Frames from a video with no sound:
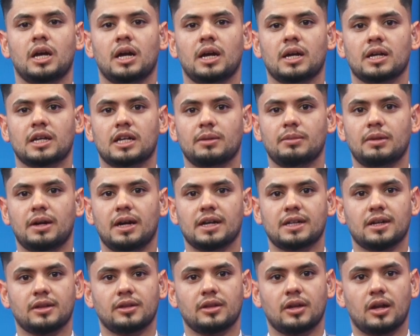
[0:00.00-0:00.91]
كما
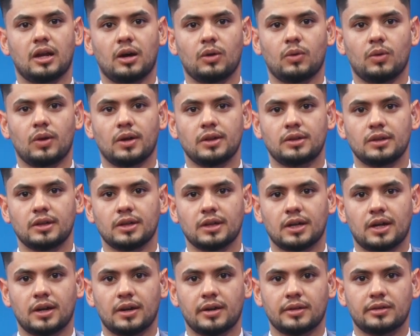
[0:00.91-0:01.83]
أكد
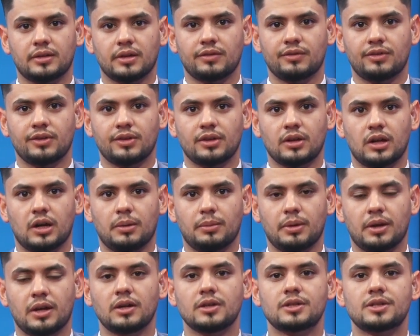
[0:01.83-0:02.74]
العوادي حالة تنفيذ
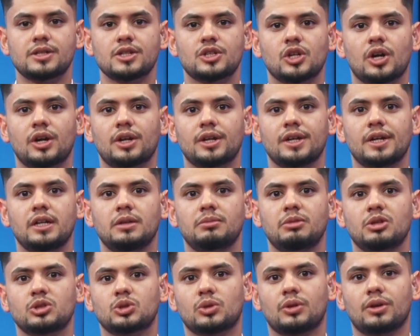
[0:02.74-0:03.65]
الأعمال الاستشارية
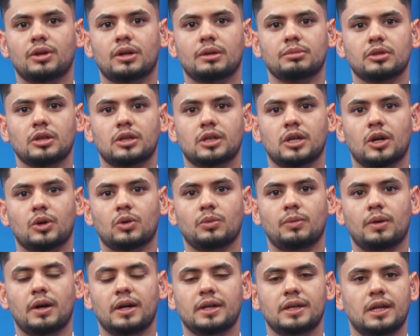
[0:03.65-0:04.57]
لمشروع الربط
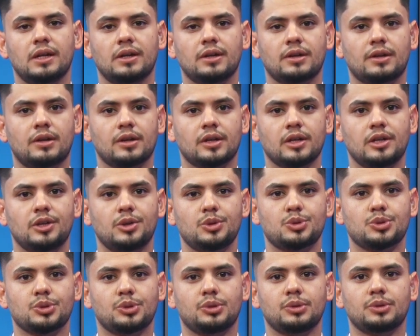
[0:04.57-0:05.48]
الكهربائي العراقي
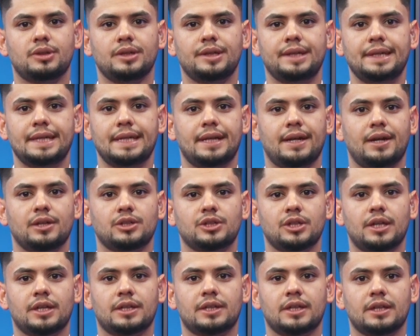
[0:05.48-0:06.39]
السعودي إلى
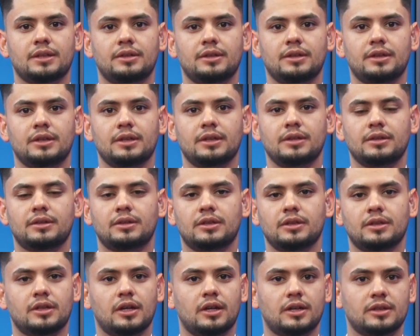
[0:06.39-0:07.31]
شركة
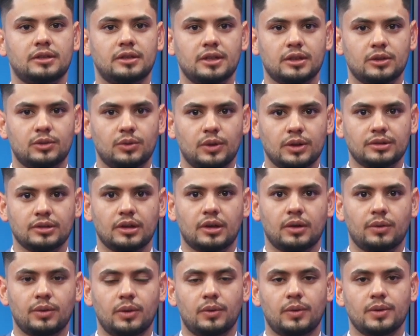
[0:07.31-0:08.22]
تيتارتك
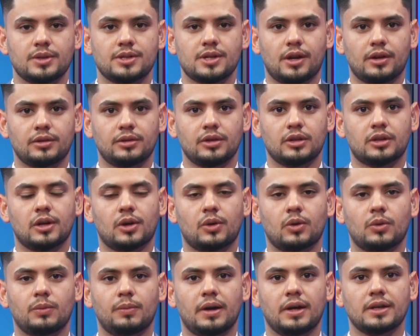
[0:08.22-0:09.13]
وتخويل وزارة
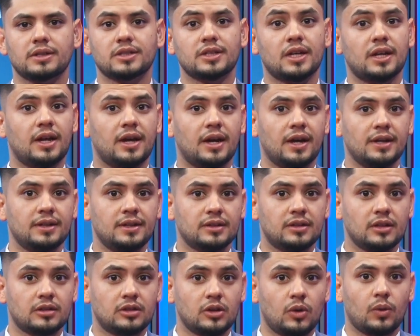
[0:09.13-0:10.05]
الكهرباء
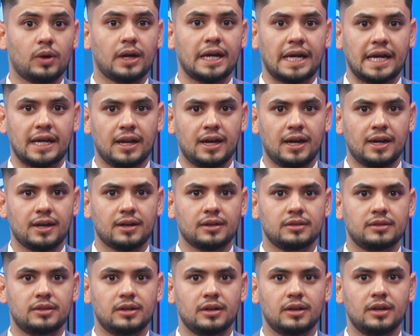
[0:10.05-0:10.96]
صلاحية توقيع
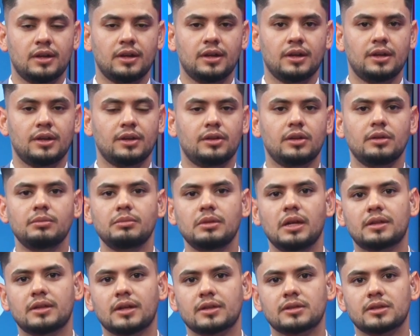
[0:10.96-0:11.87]
العقد
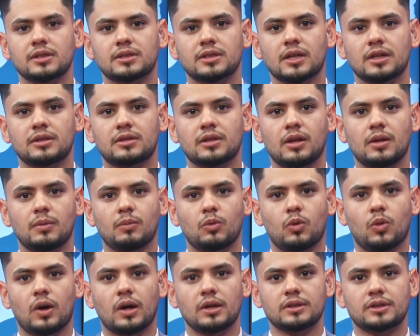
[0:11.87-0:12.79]
ضمن تخصيصات
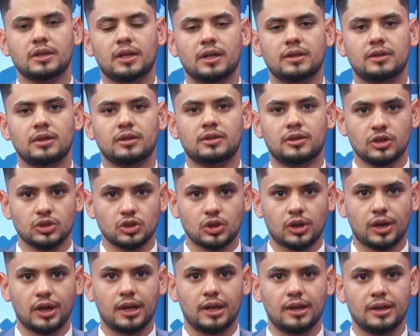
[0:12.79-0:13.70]
الموازنة
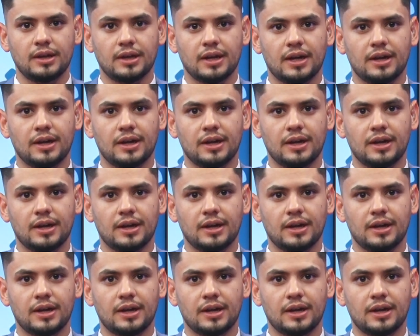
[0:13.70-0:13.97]
التشغيلية